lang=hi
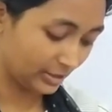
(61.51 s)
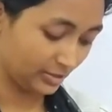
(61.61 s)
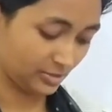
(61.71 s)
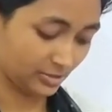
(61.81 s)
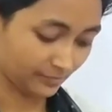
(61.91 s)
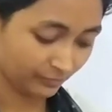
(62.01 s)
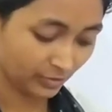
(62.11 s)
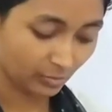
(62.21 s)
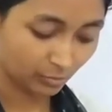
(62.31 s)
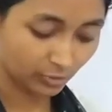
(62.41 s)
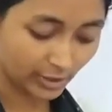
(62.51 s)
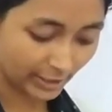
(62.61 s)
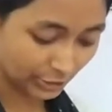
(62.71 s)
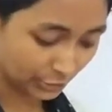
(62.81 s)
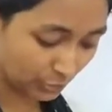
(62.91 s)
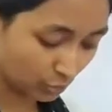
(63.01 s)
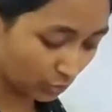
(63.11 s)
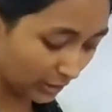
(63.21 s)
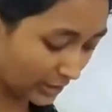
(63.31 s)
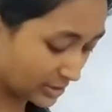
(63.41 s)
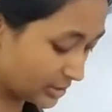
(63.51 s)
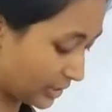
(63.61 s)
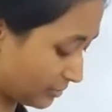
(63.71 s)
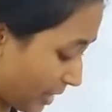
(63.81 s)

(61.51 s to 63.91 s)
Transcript: इज बोल रहा है कि टू लेस देन